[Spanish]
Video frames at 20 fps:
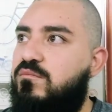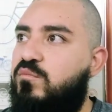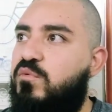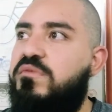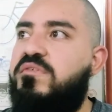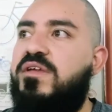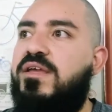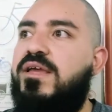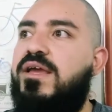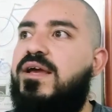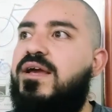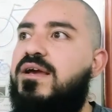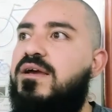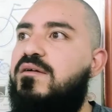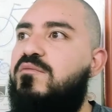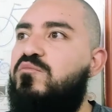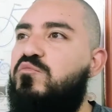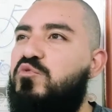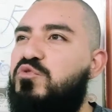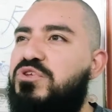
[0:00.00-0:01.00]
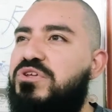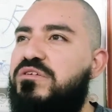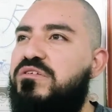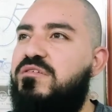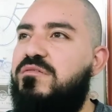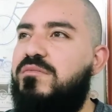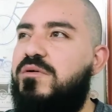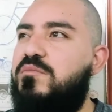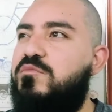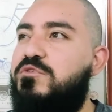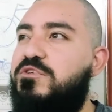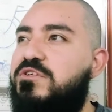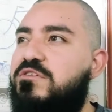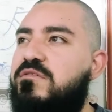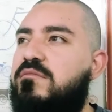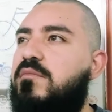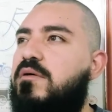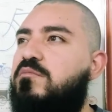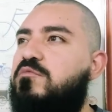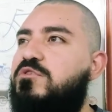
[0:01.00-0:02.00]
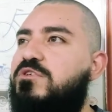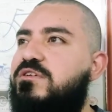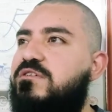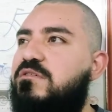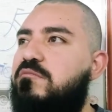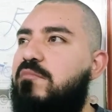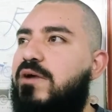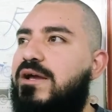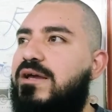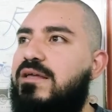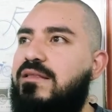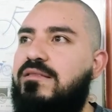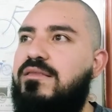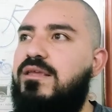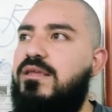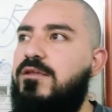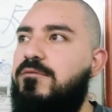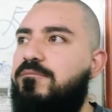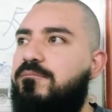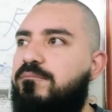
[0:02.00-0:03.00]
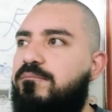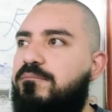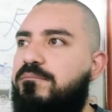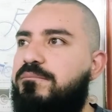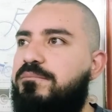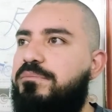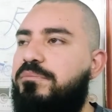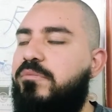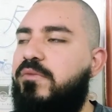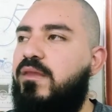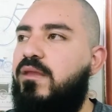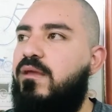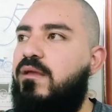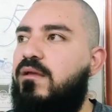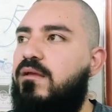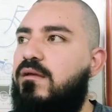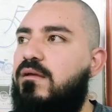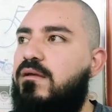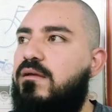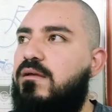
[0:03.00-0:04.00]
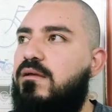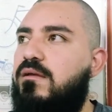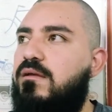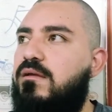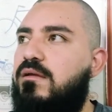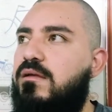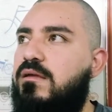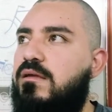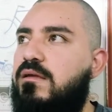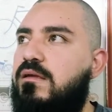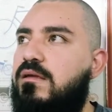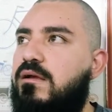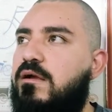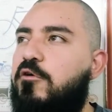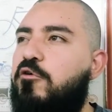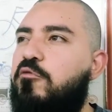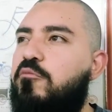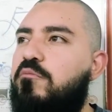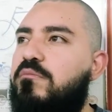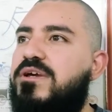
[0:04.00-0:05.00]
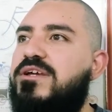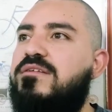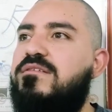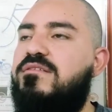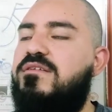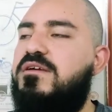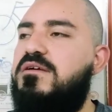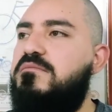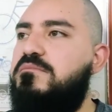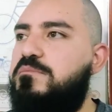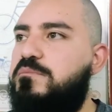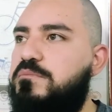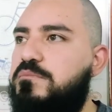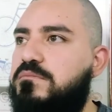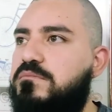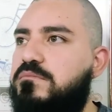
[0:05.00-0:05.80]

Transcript: pues haya muchísima, muchísima, muchísima gente eh, conversa